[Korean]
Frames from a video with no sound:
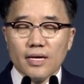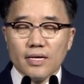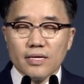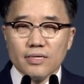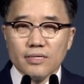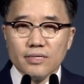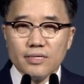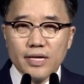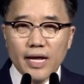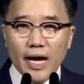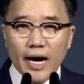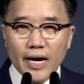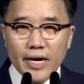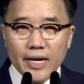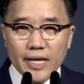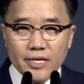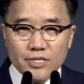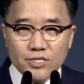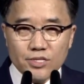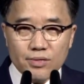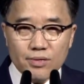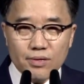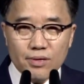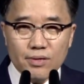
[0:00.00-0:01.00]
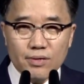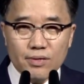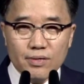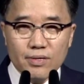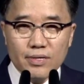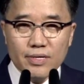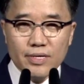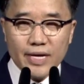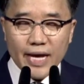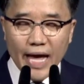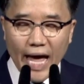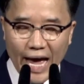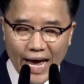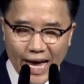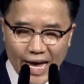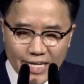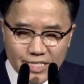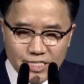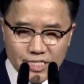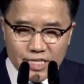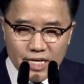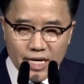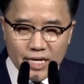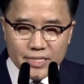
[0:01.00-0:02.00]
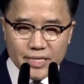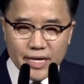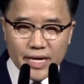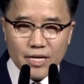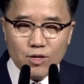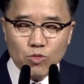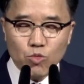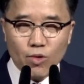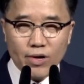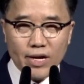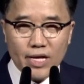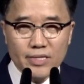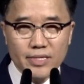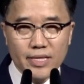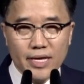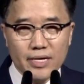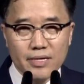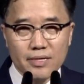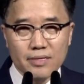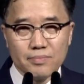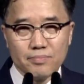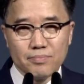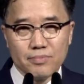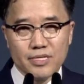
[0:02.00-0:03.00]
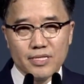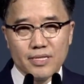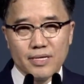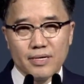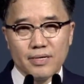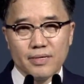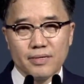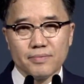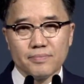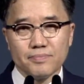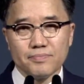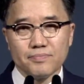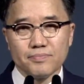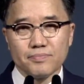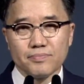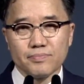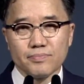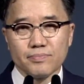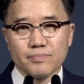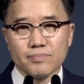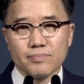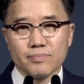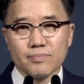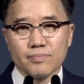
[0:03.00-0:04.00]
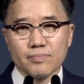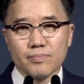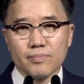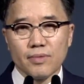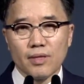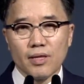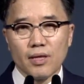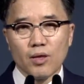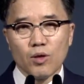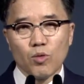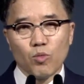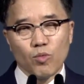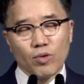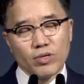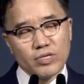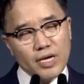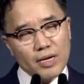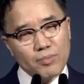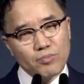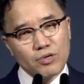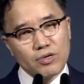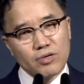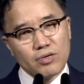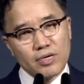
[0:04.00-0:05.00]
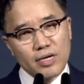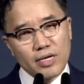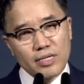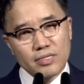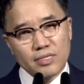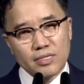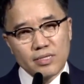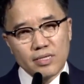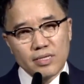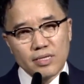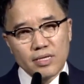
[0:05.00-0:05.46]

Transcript: 은혜 안에서 강한 자가 되길 원한다는 겁니다. 왜냐하면 그런